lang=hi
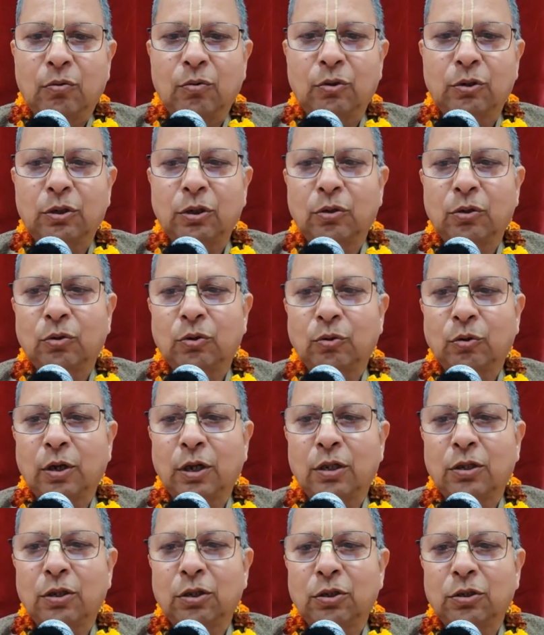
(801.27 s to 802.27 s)
उनकी कोई
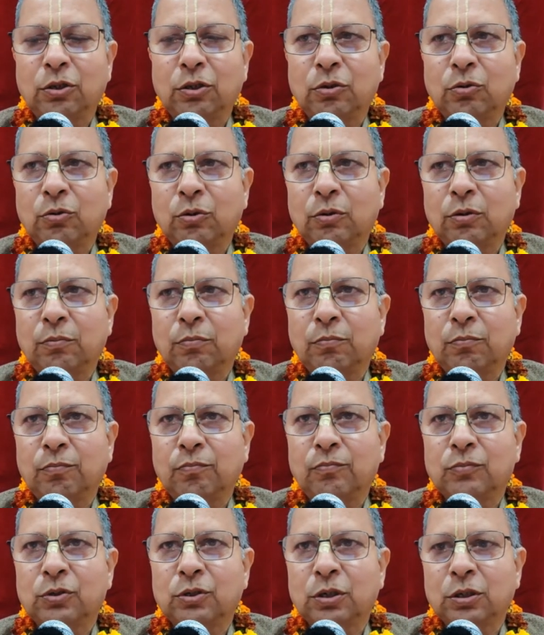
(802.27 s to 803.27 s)
औलाद नहीं थी
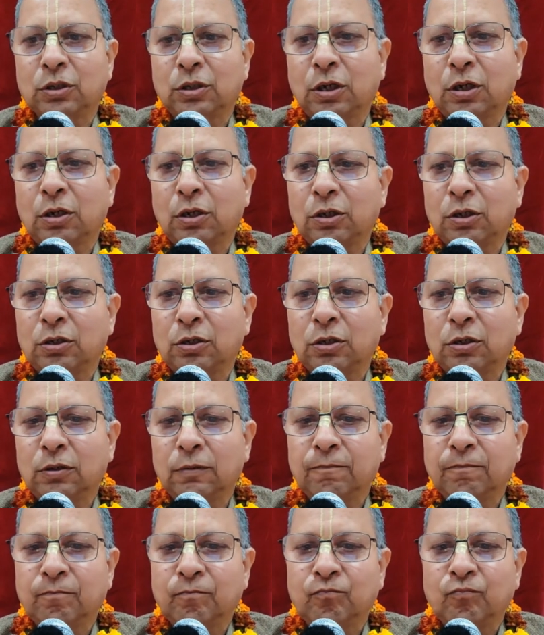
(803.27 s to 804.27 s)
कोई संतान नहीं थी
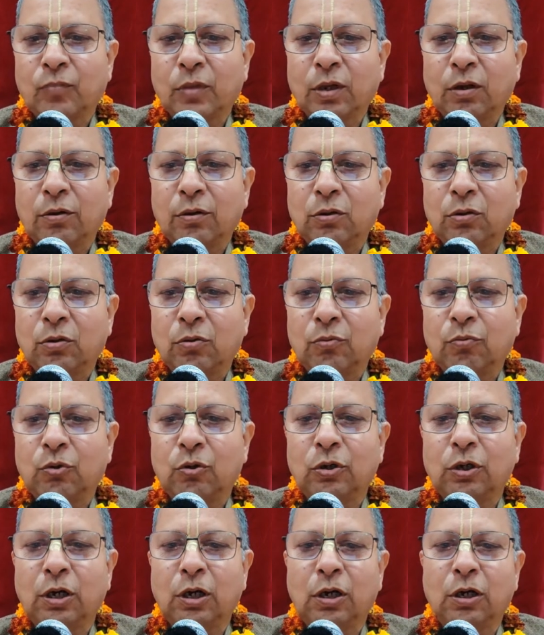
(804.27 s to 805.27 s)
तो
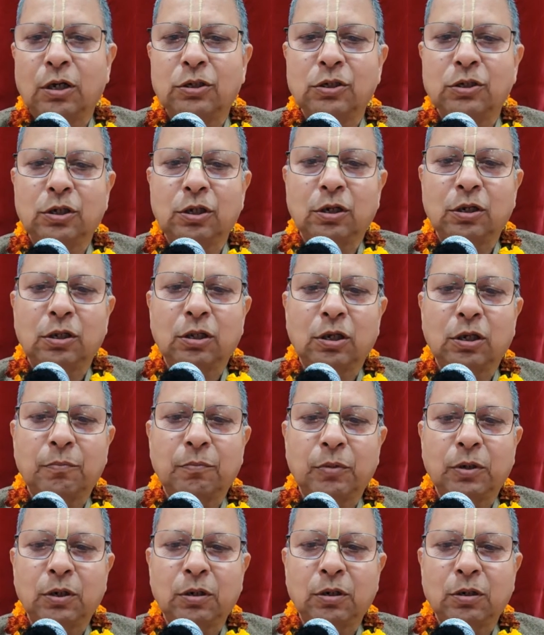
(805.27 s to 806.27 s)
वो गंगा जी के तट
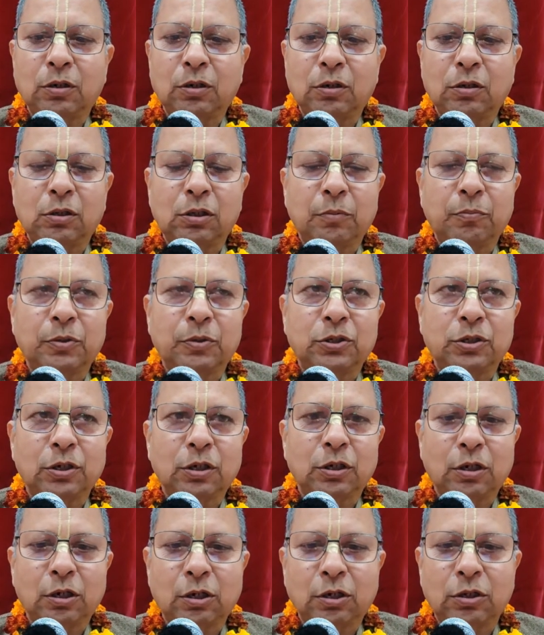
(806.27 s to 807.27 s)
पर तपस्या
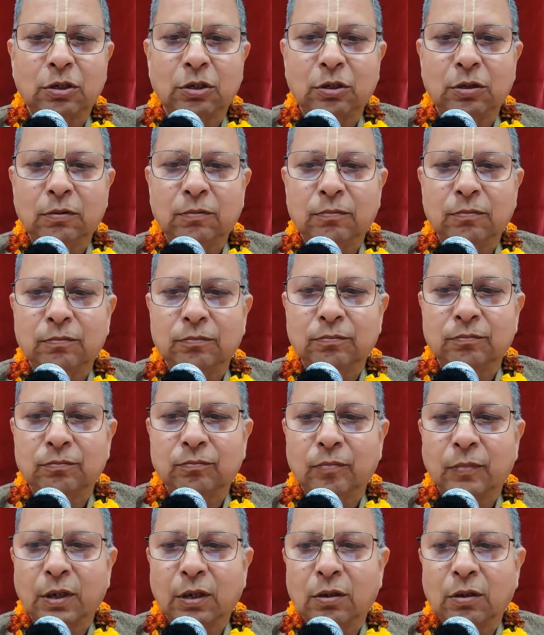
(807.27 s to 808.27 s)
कर रहे थे
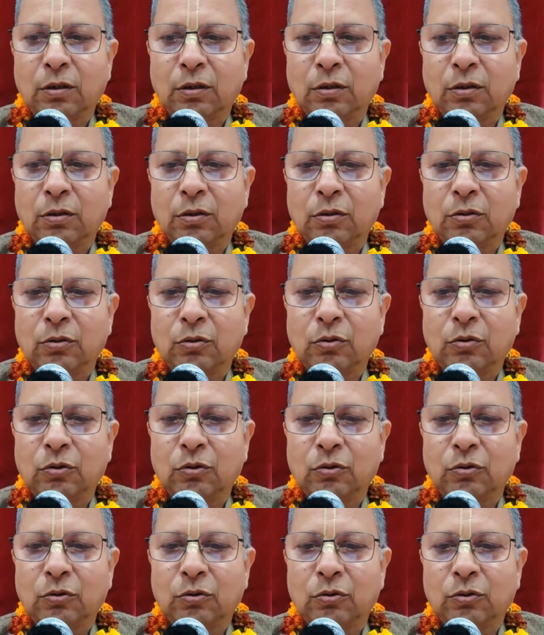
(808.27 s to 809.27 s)
तो
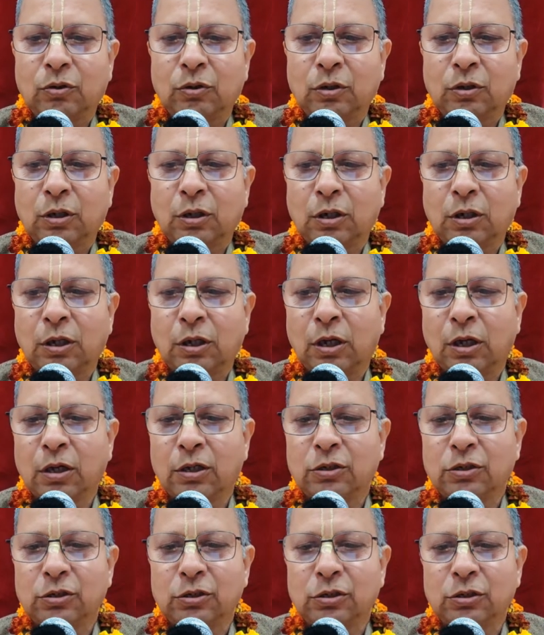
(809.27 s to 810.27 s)

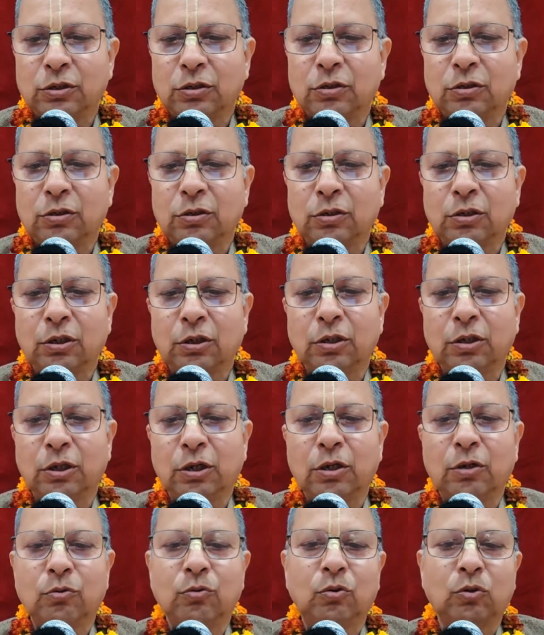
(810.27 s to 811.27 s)
गंगा जी ने
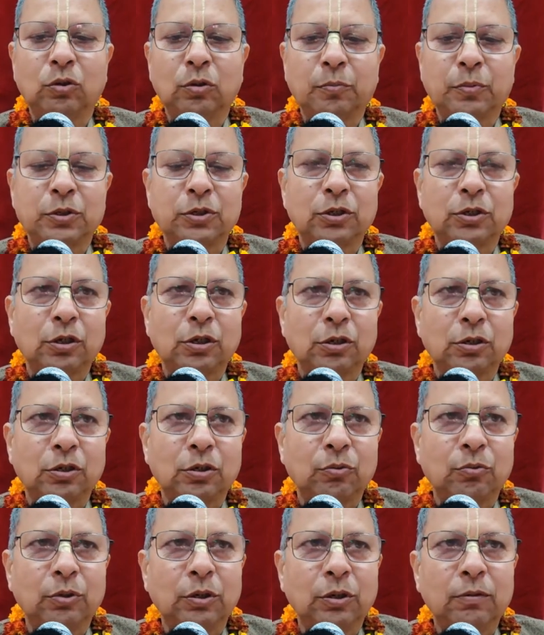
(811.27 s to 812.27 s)
देखा उनको तपस्या
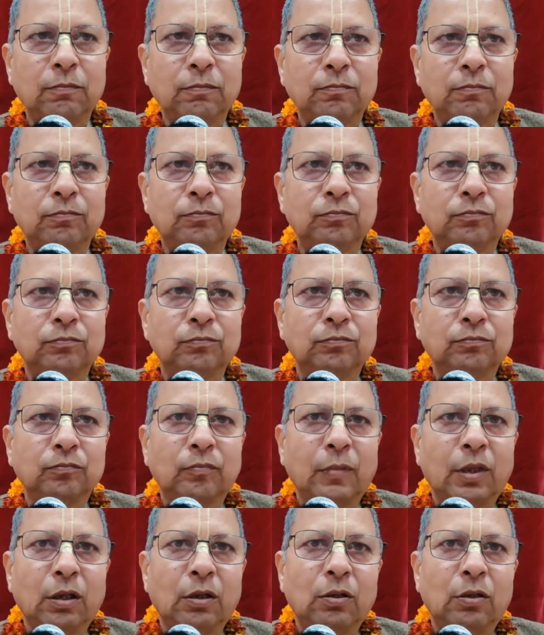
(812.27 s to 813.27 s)
करते हुए
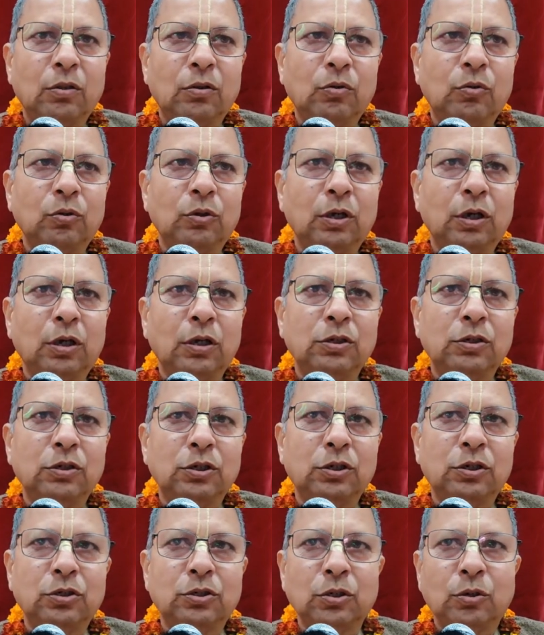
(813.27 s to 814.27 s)
तो गंगा जी
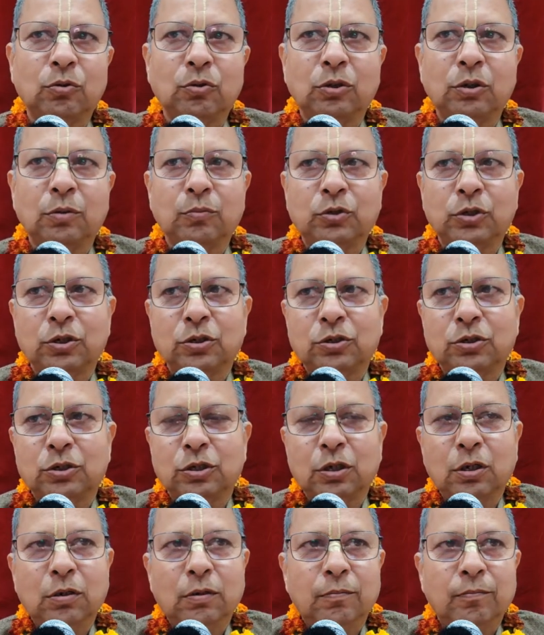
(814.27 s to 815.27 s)
की इच्छा हुई कि मुझे
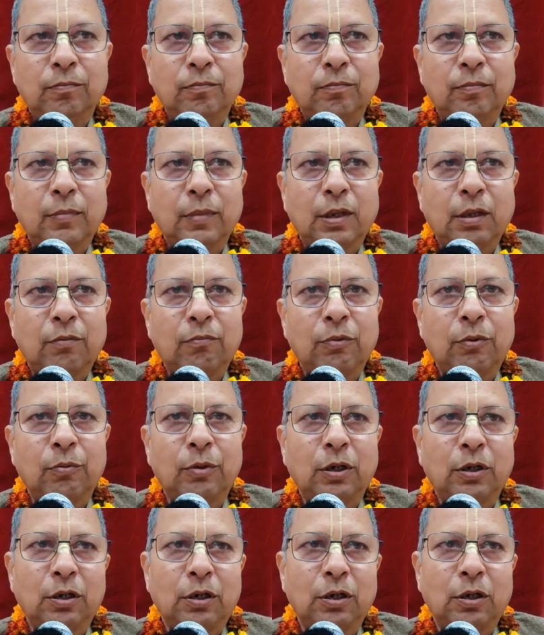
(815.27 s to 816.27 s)
इनसे
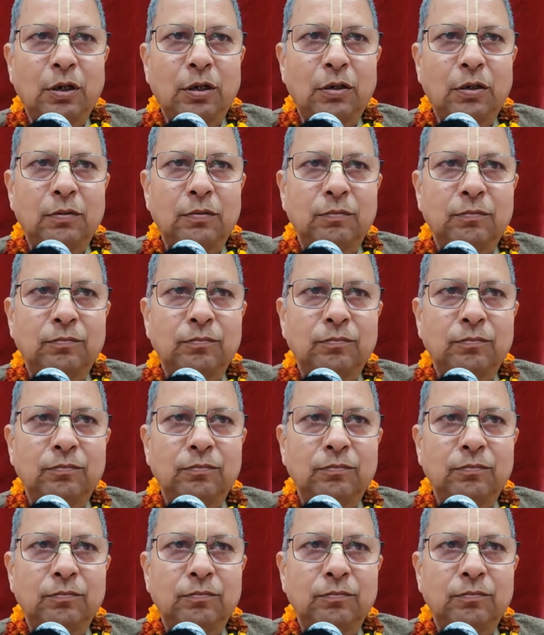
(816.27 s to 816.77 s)
विवाह करना है